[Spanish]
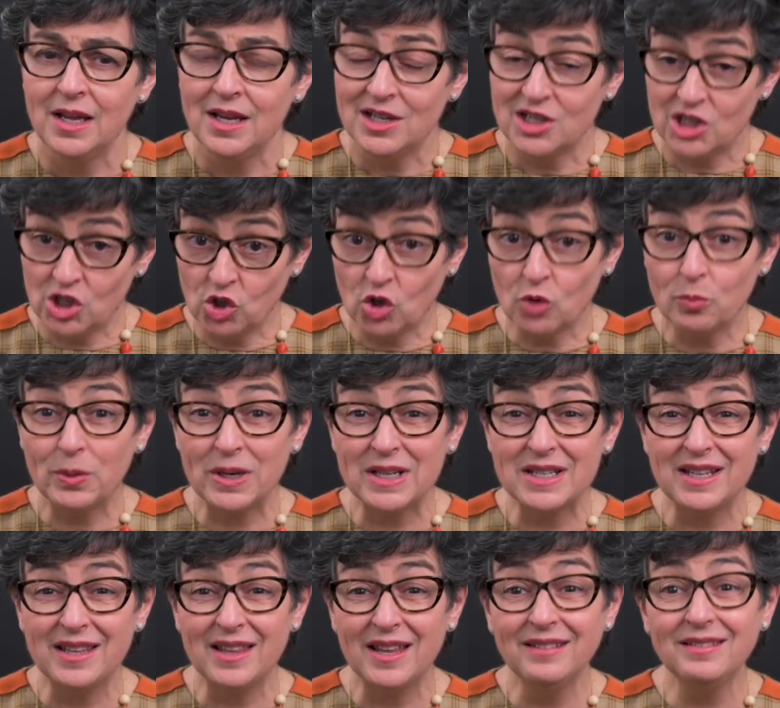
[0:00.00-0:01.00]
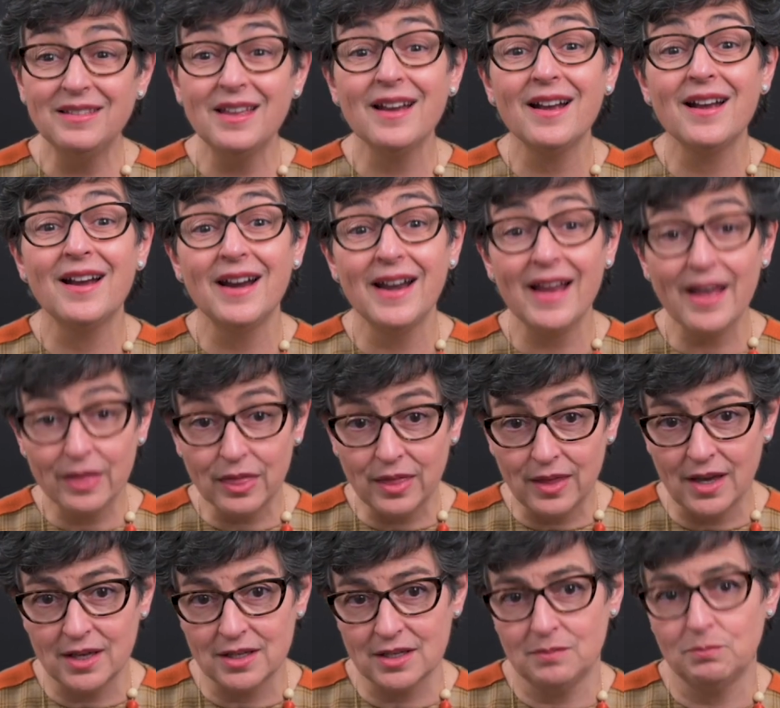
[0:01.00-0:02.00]
Señor presidente,
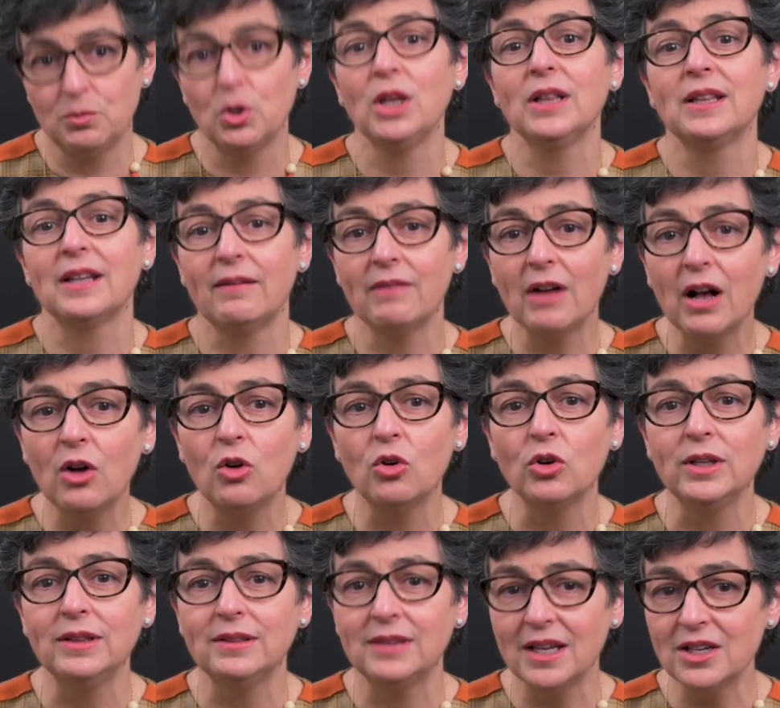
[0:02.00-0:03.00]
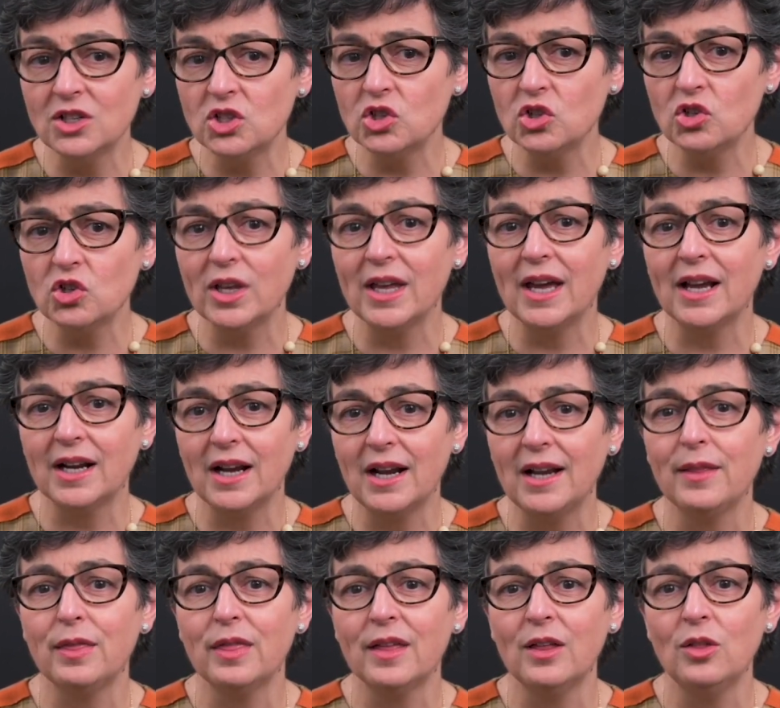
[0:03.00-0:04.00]
gracias por el trabajo intenso que ha
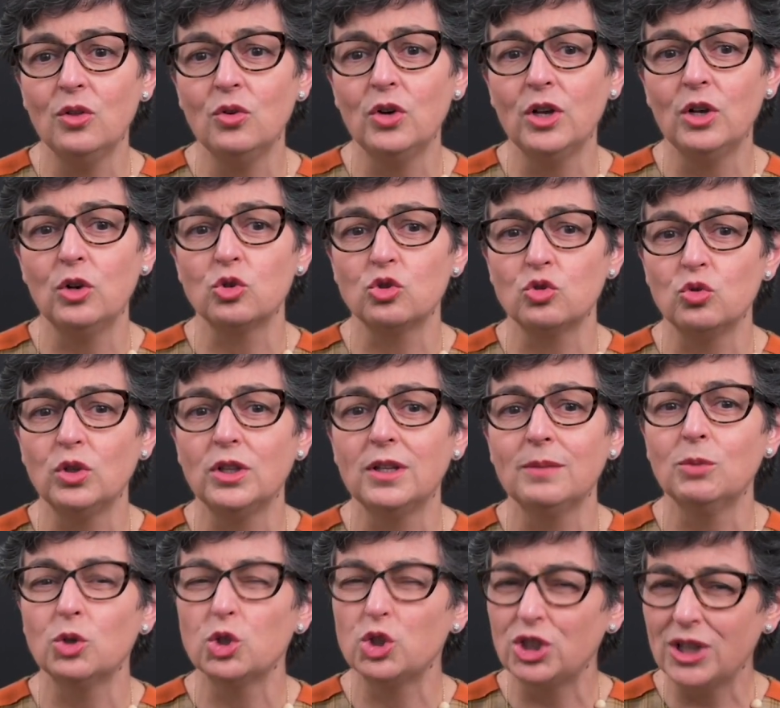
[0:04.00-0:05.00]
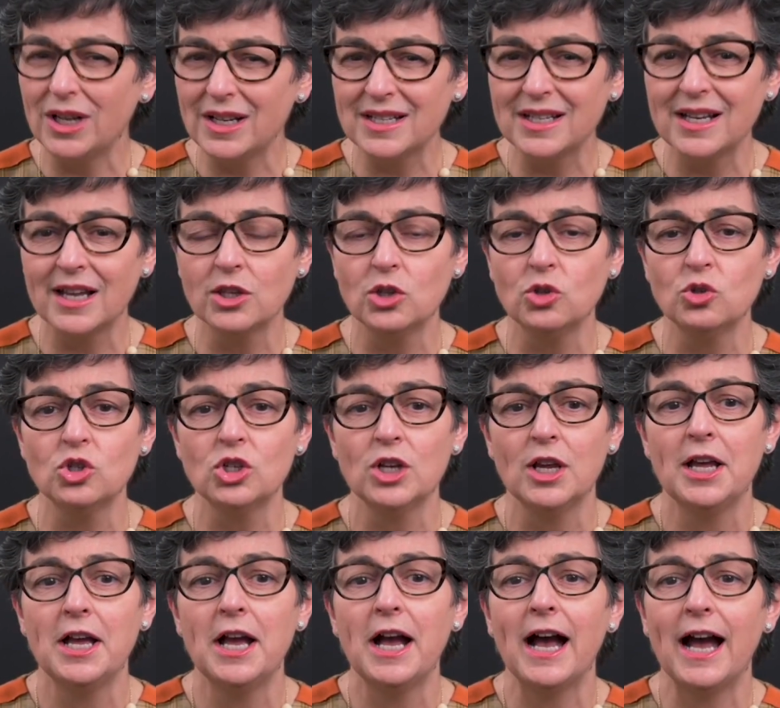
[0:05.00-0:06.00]
realizado en los últimos tres años
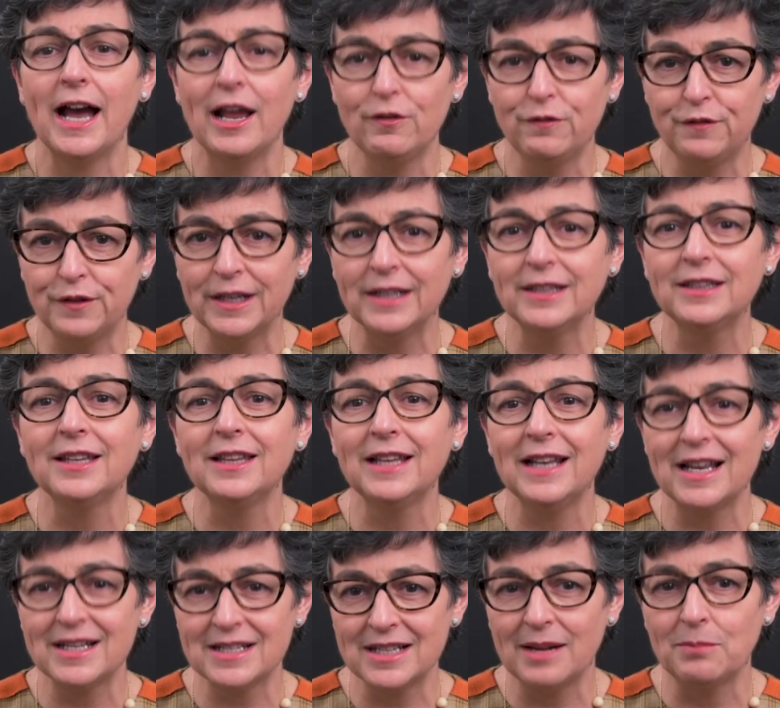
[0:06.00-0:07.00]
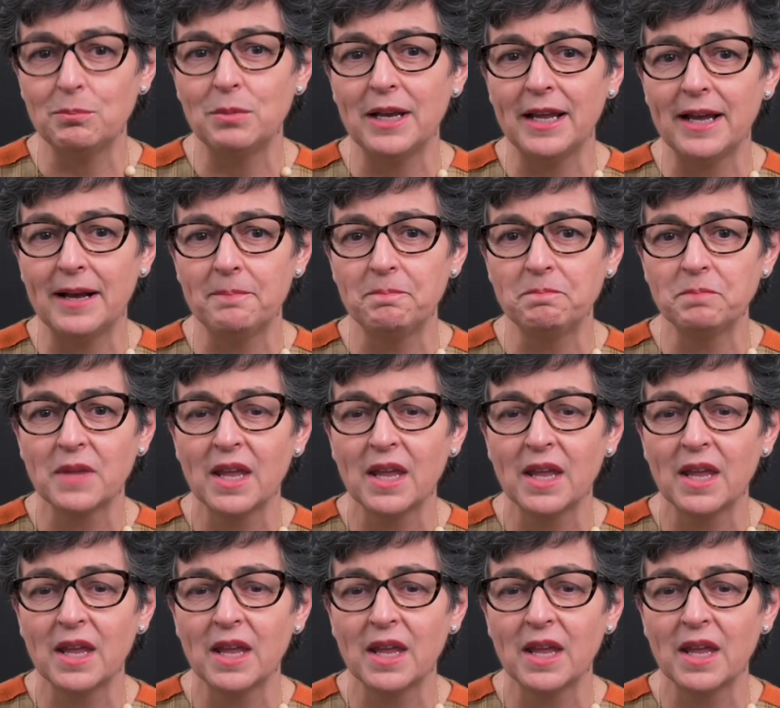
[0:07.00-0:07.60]
al frente de la Asamblea.